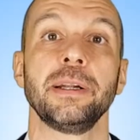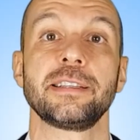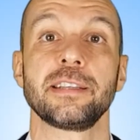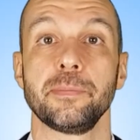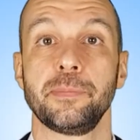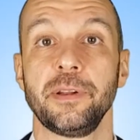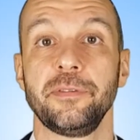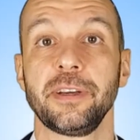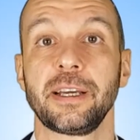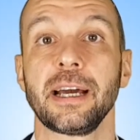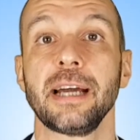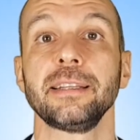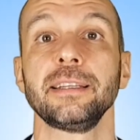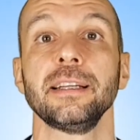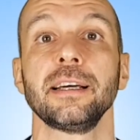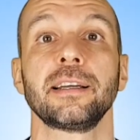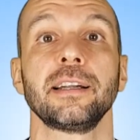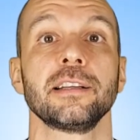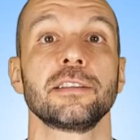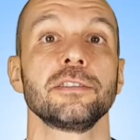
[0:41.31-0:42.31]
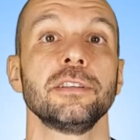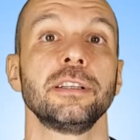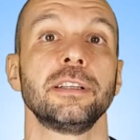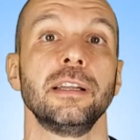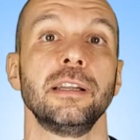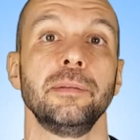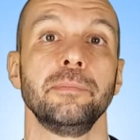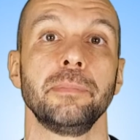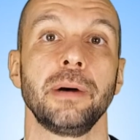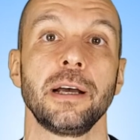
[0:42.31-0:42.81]
semplificarti la creazione
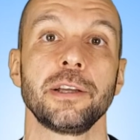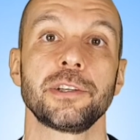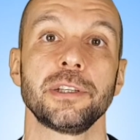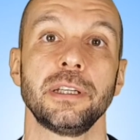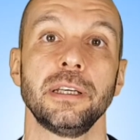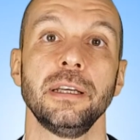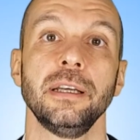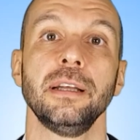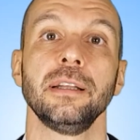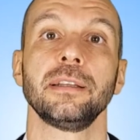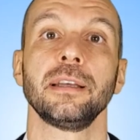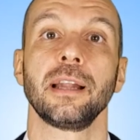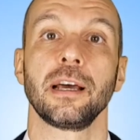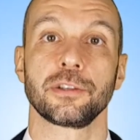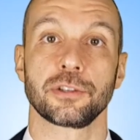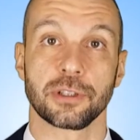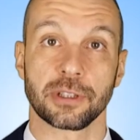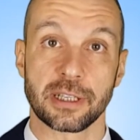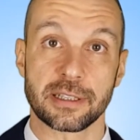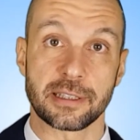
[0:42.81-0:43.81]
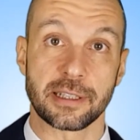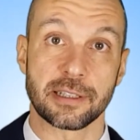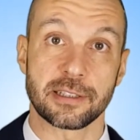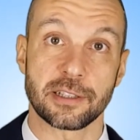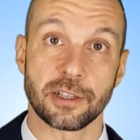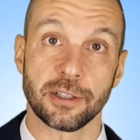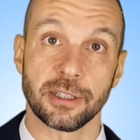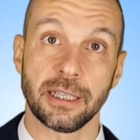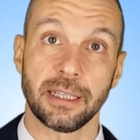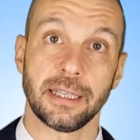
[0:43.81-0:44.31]
dell'immagine, ti lascio in
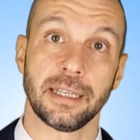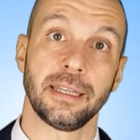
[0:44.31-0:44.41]
descrizione il